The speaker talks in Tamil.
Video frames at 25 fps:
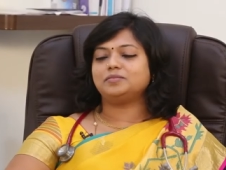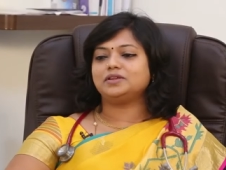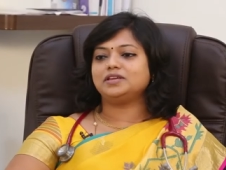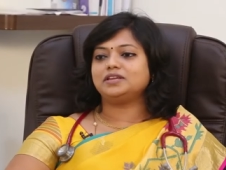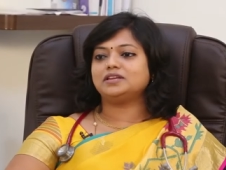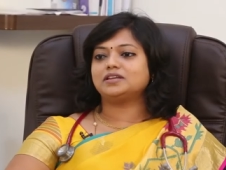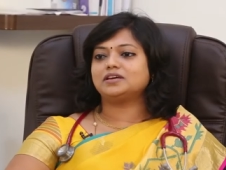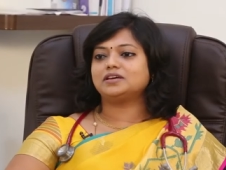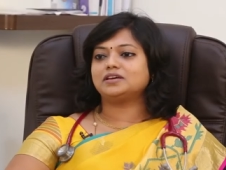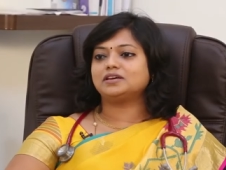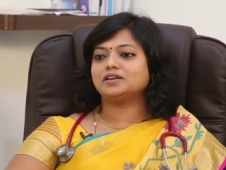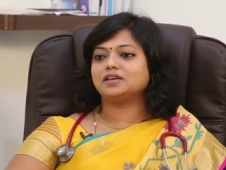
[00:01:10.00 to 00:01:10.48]

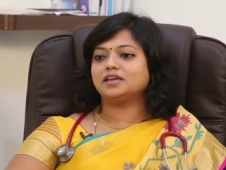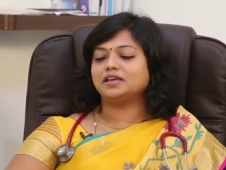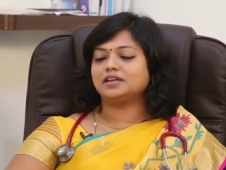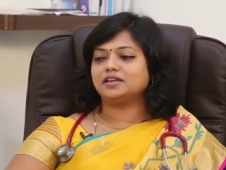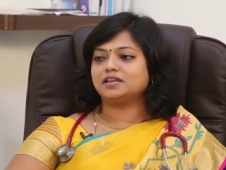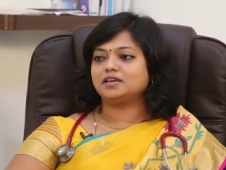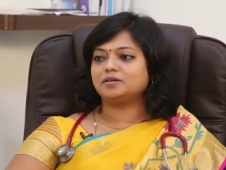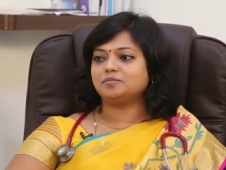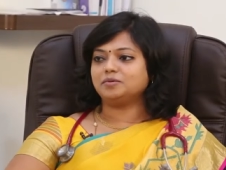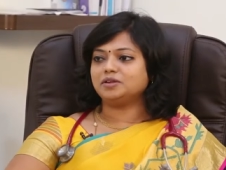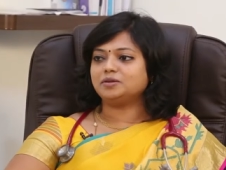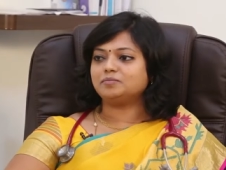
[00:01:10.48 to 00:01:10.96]
அப்படின்னா
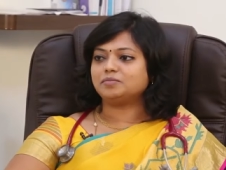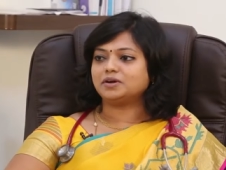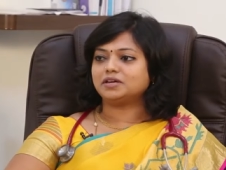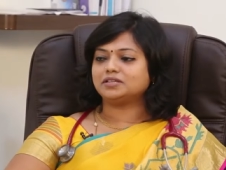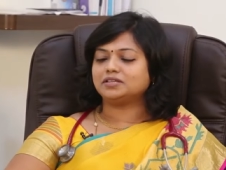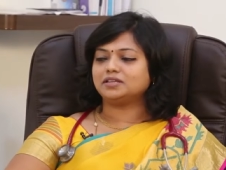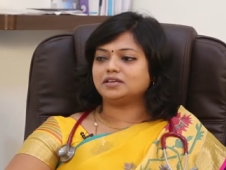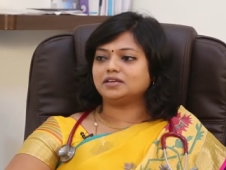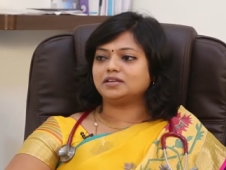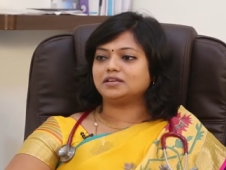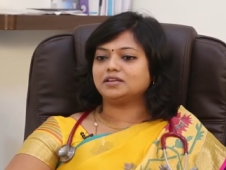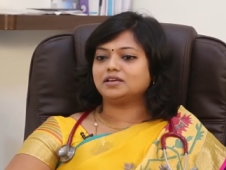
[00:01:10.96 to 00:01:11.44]
என்ன அப்படின்னு
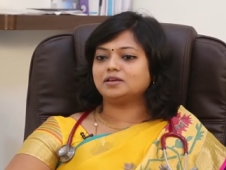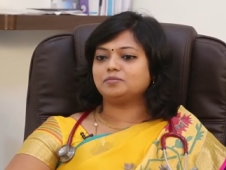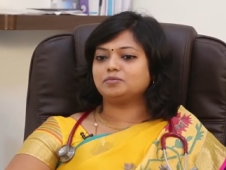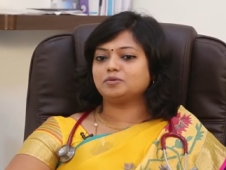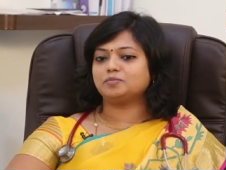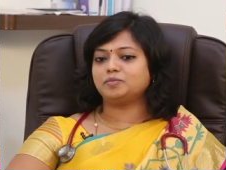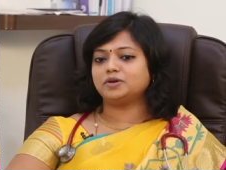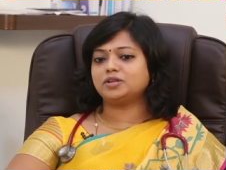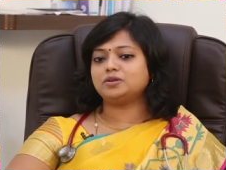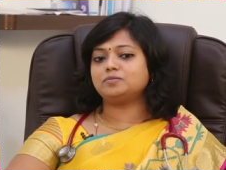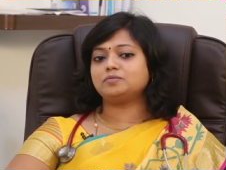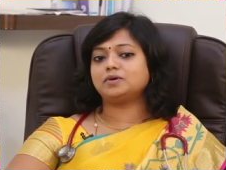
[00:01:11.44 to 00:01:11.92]
பார்த்தீங்கன்னா இப்போ
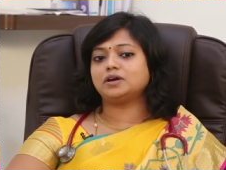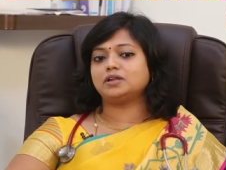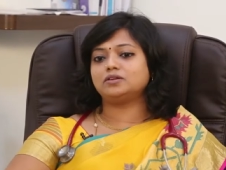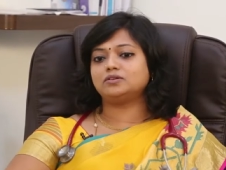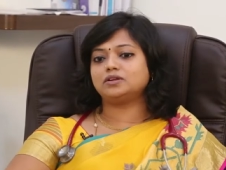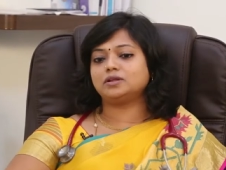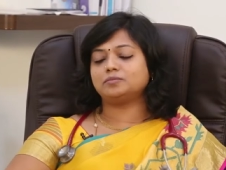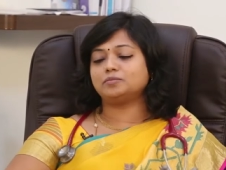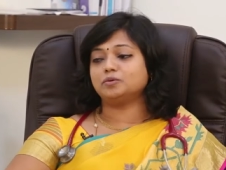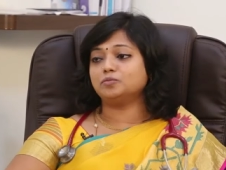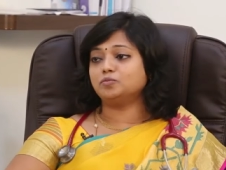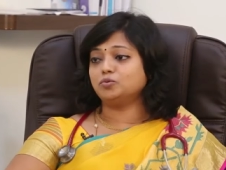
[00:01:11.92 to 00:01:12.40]

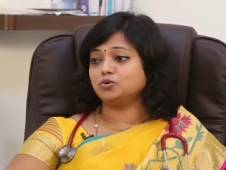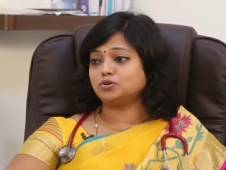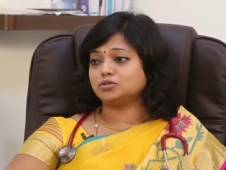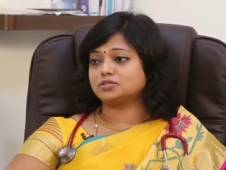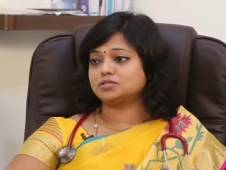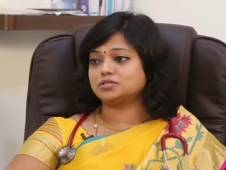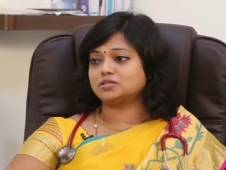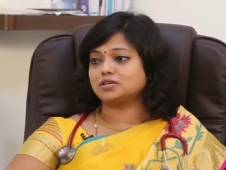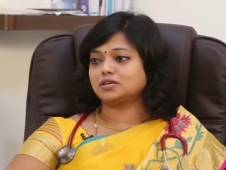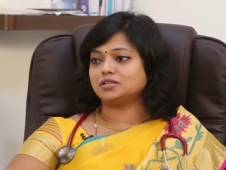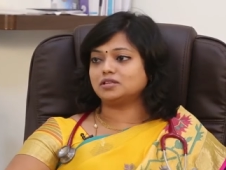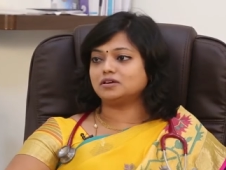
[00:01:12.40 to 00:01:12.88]
பெரும்பாலும் நம்ம
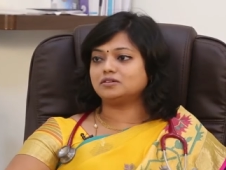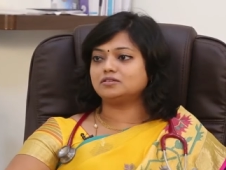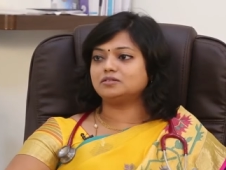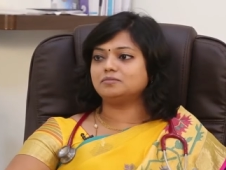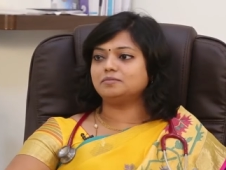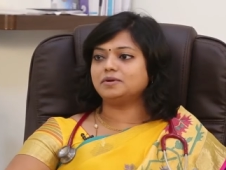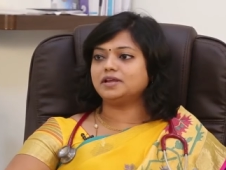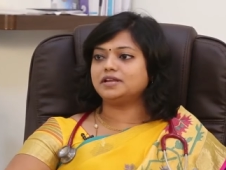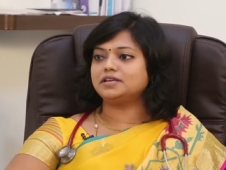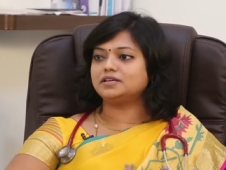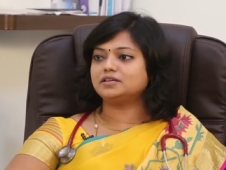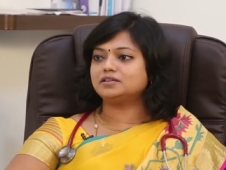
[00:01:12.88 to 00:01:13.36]
புக்ஸ் அதாவது
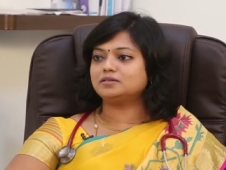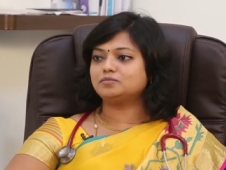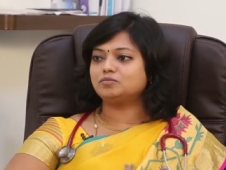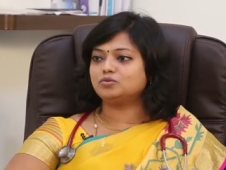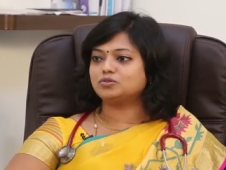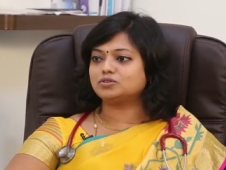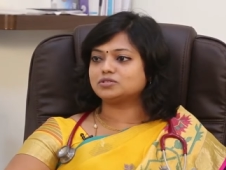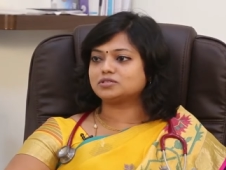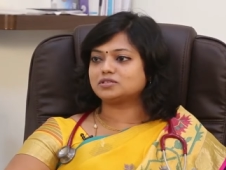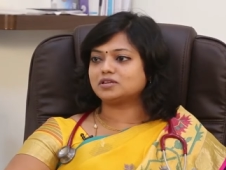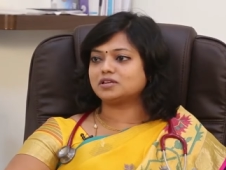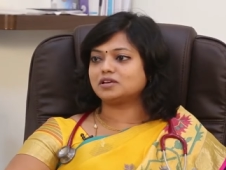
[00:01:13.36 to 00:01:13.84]
மெடிக்கல்
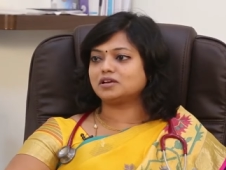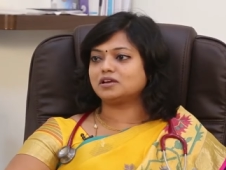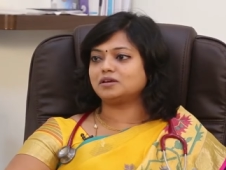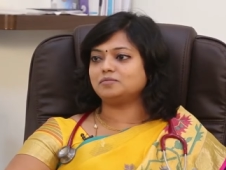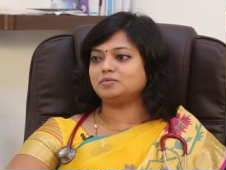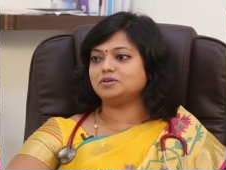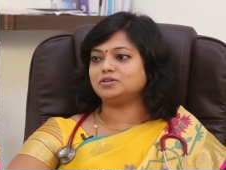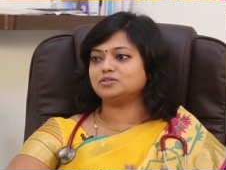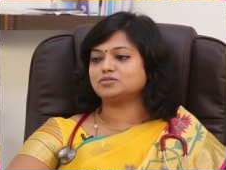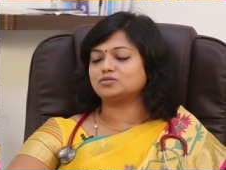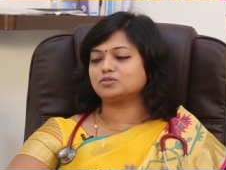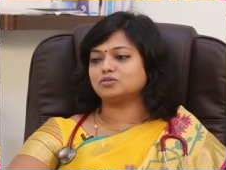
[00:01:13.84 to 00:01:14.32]
புக்ஸில்
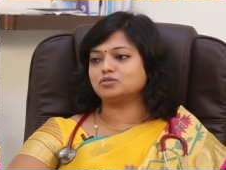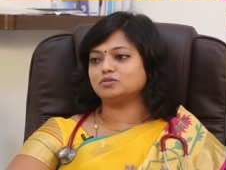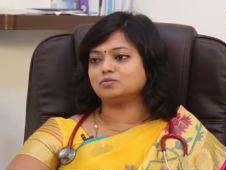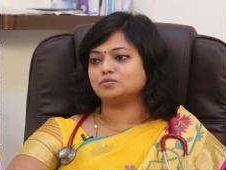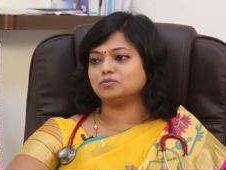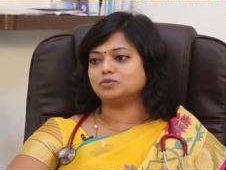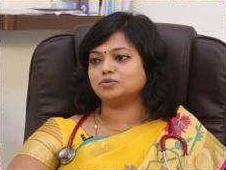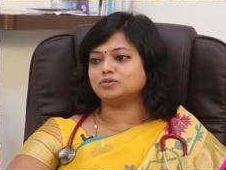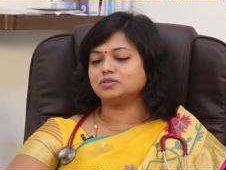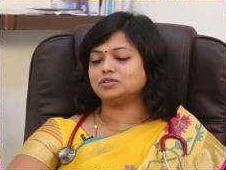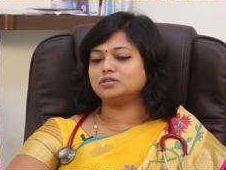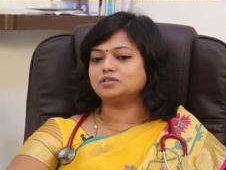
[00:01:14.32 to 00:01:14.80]
அப்படின்னு
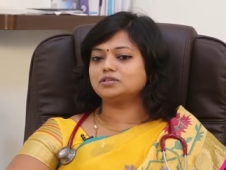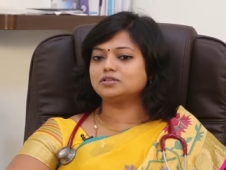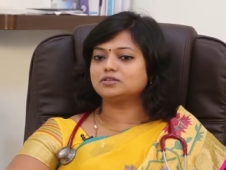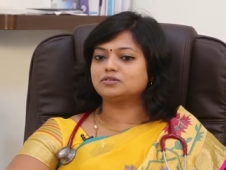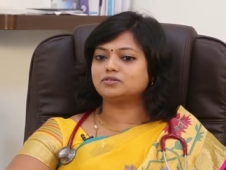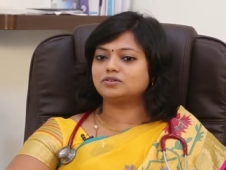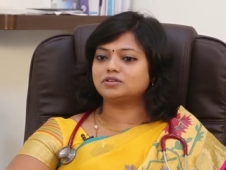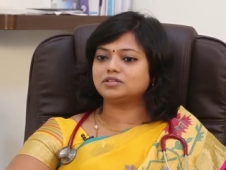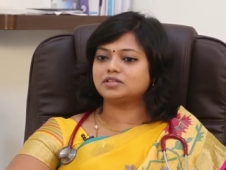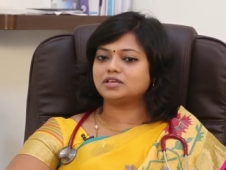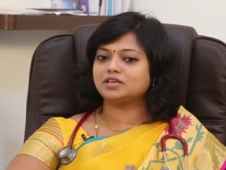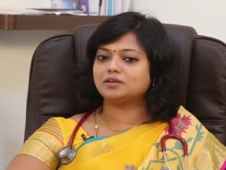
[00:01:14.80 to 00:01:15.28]
சொல்லும்போது
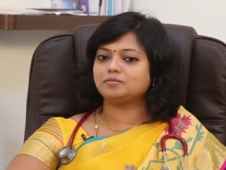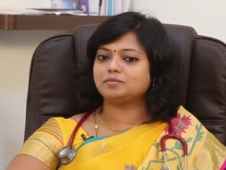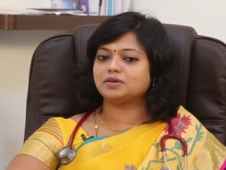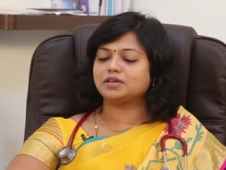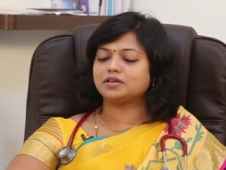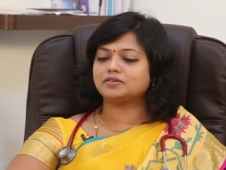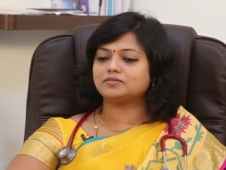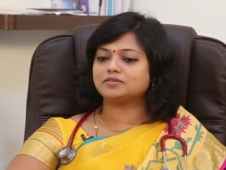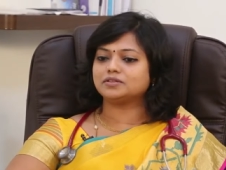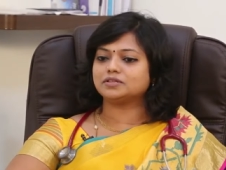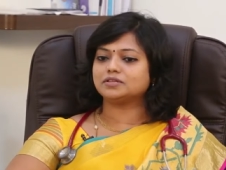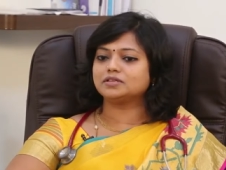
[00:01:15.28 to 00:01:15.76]

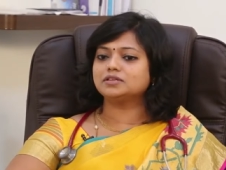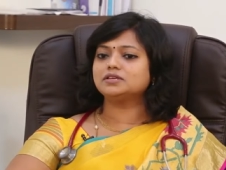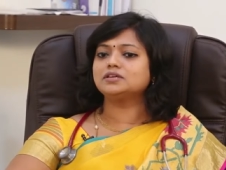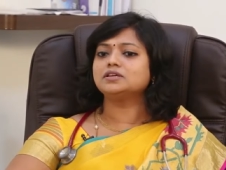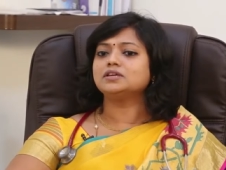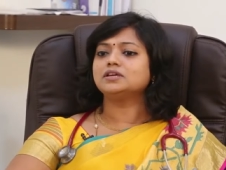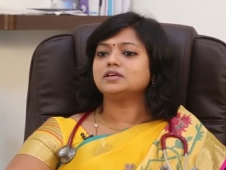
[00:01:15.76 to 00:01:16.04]
குழந்தையின்மையை வந்து